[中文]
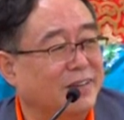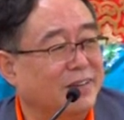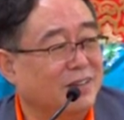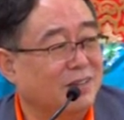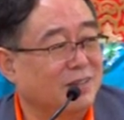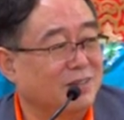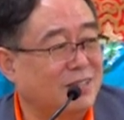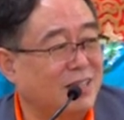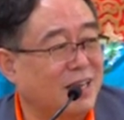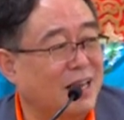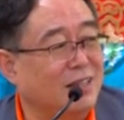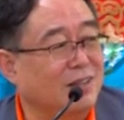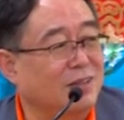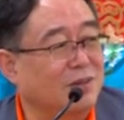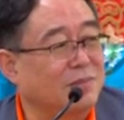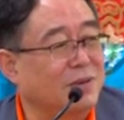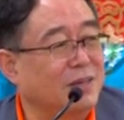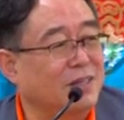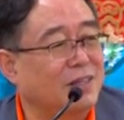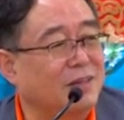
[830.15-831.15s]
有钱
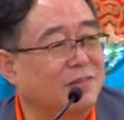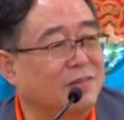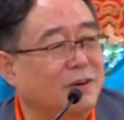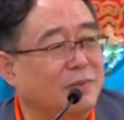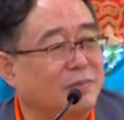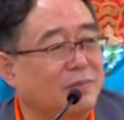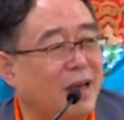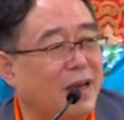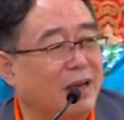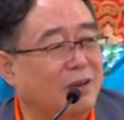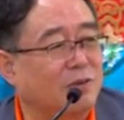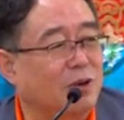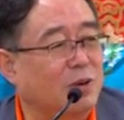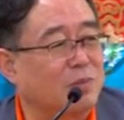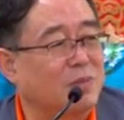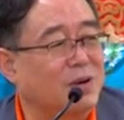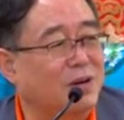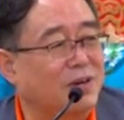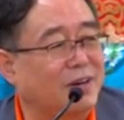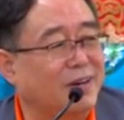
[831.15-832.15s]
都没地方买，
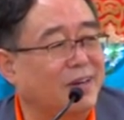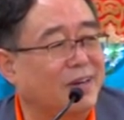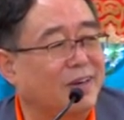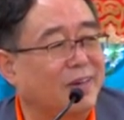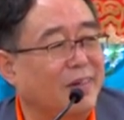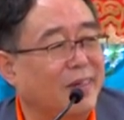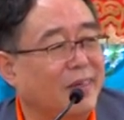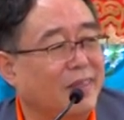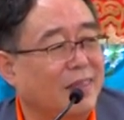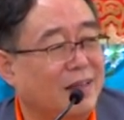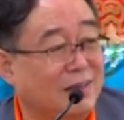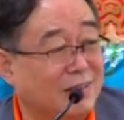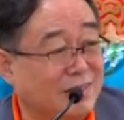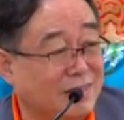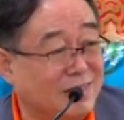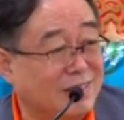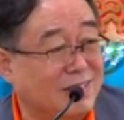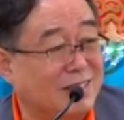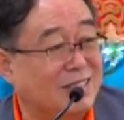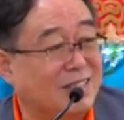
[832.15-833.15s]
关门了，那
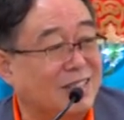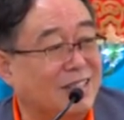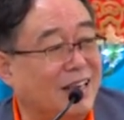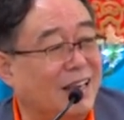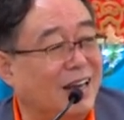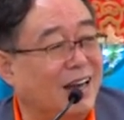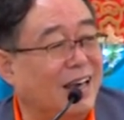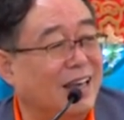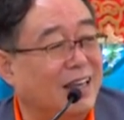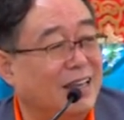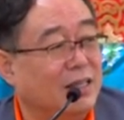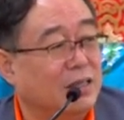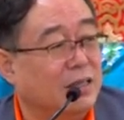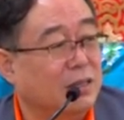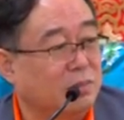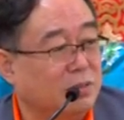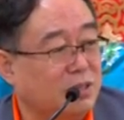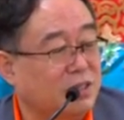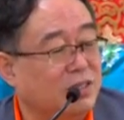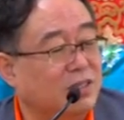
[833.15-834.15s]
饿死你了，
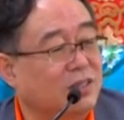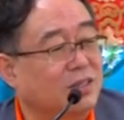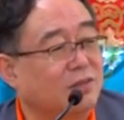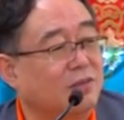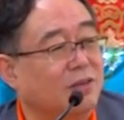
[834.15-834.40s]
那不是饿